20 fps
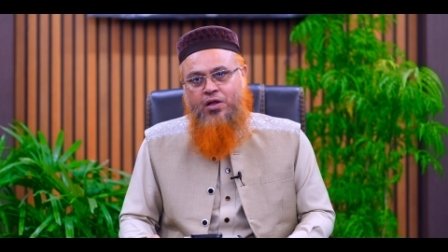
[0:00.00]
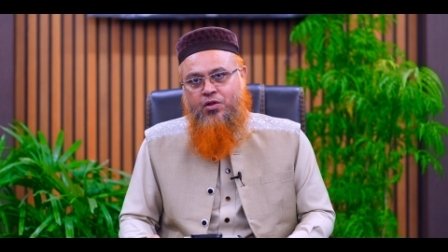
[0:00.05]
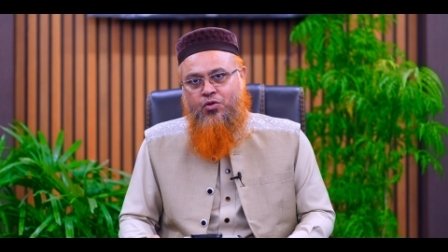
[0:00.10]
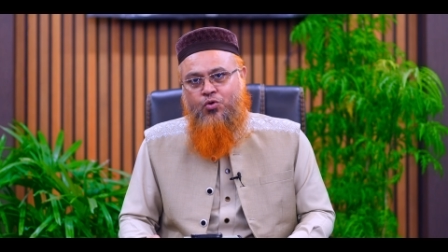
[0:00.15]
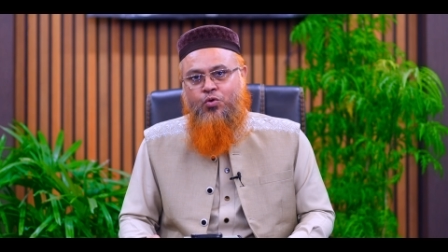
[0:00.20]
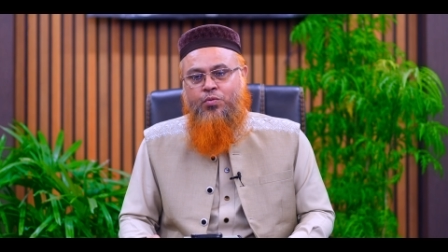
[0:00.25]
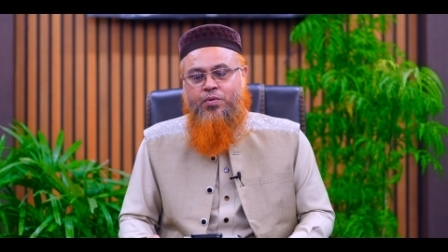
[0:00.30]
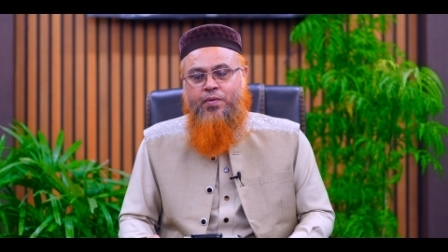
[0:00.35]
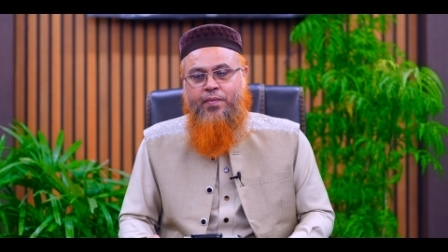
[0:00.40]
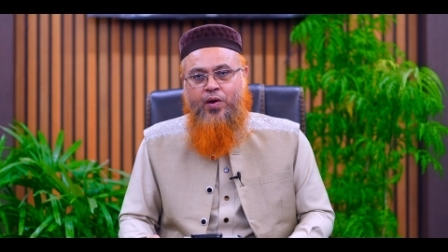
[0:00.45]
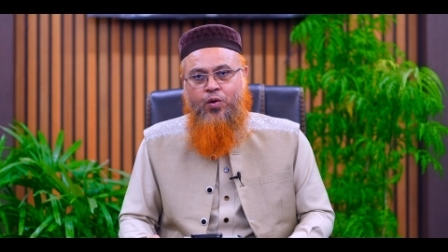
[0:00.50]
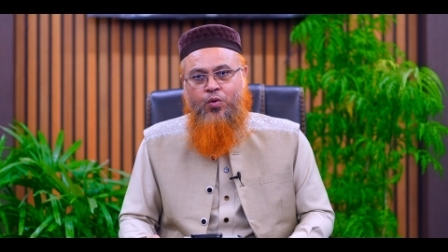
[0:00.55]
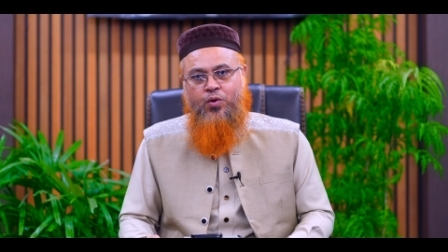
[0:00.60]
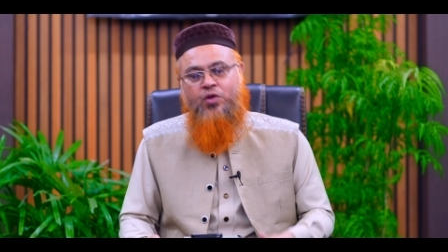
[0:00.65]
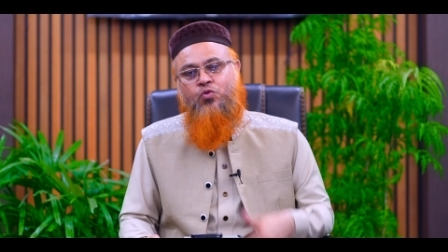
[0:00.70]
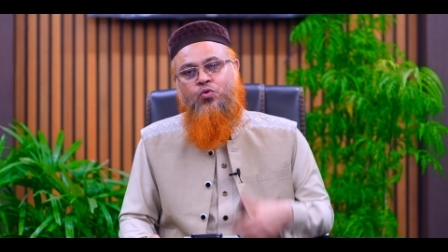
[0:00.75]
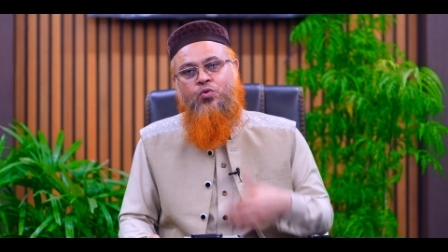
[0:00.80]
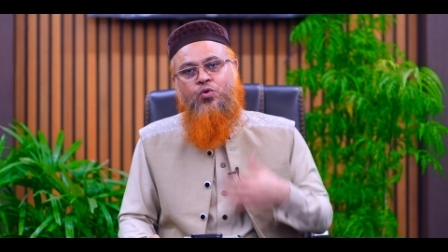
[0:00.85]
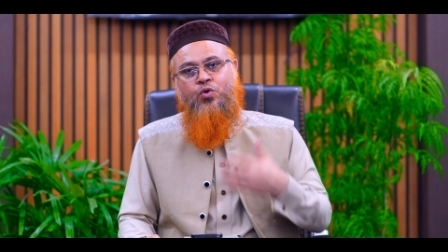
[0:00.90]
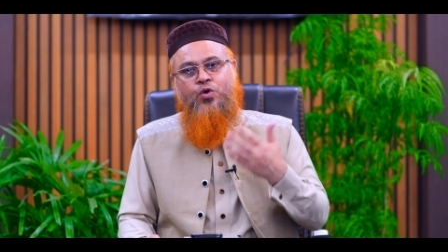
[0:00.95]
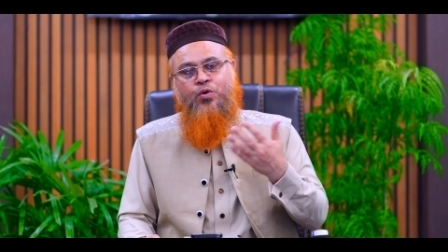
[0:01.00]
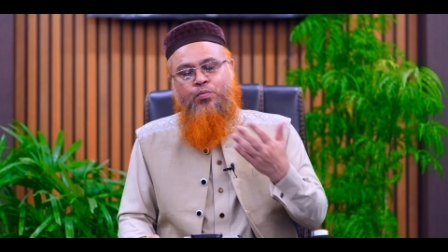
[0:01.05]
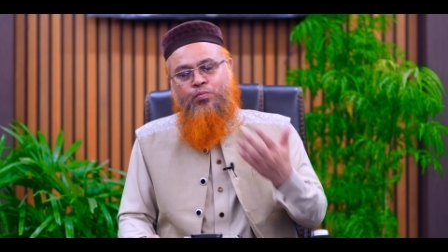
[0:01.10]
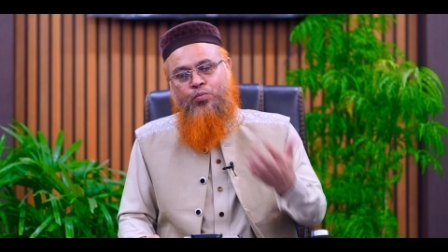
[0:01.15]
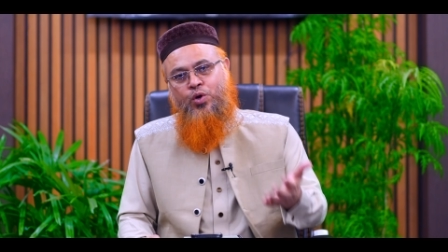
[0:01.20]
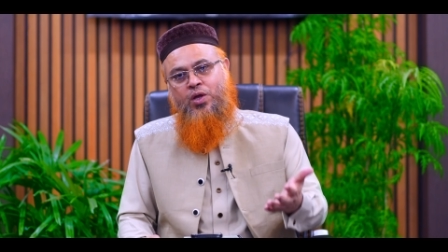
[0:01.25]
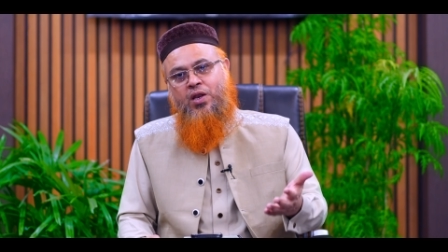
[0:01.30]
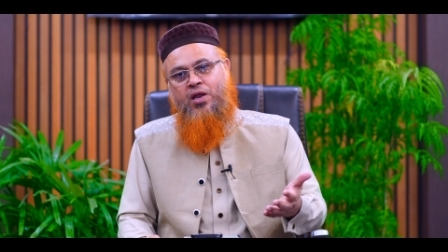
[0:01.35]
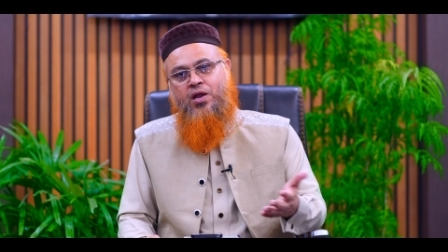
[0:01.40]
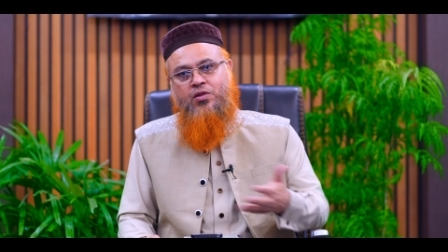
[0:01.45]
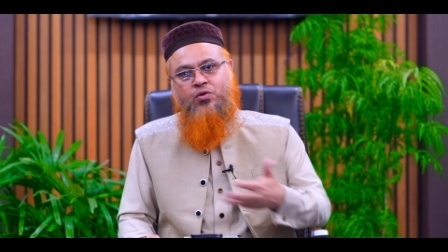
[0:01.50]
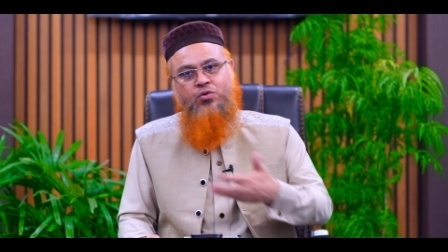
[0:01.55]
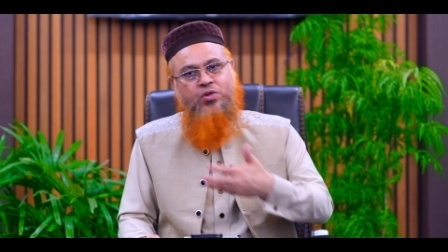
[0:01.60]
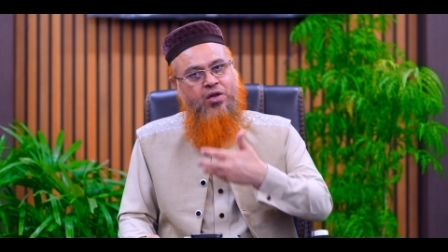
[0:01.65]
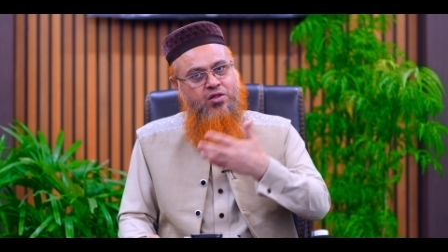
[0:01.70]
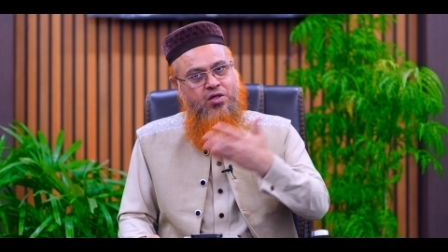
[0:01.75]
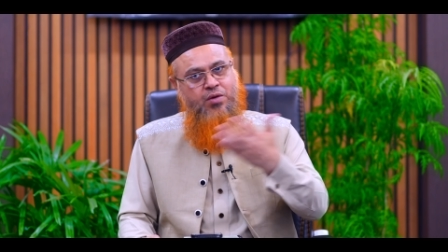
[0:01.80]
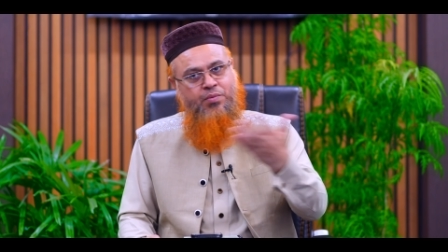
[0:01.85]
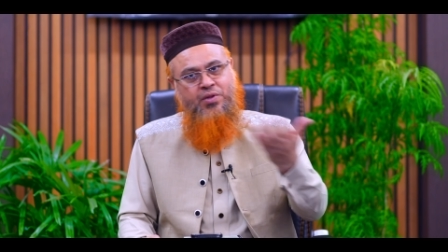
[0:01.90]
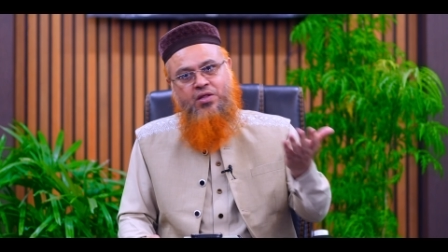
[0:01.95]
তা তো খুবই ভালো কিন্তু মহিলারা তো
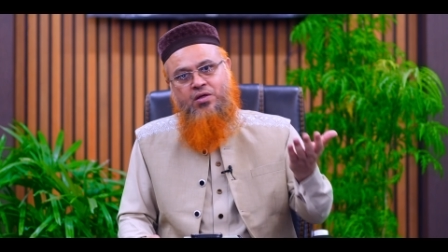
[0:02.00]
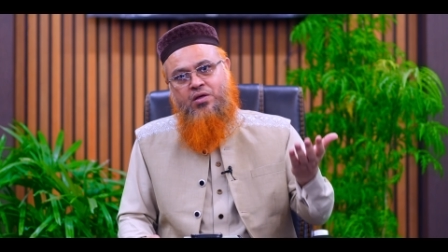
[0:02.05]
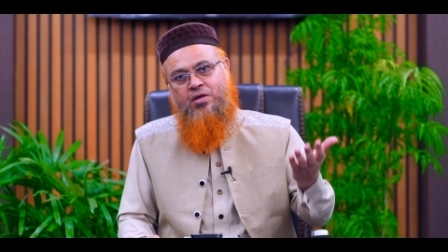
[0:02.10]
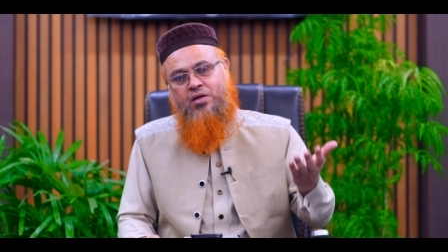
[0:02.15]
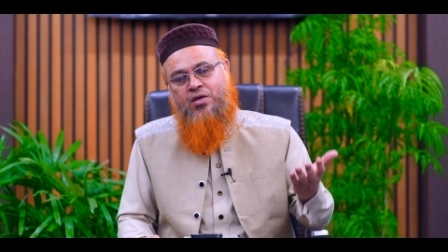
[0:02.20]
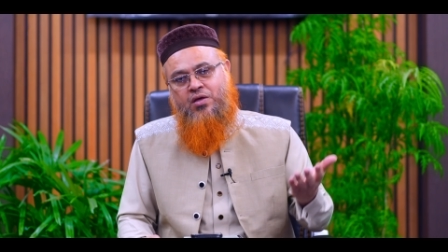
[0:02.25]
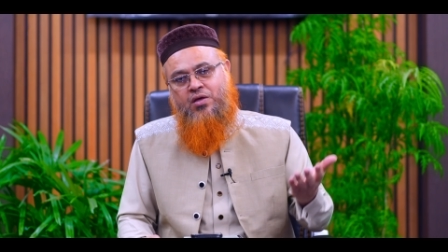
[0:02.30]
তারা জামাতে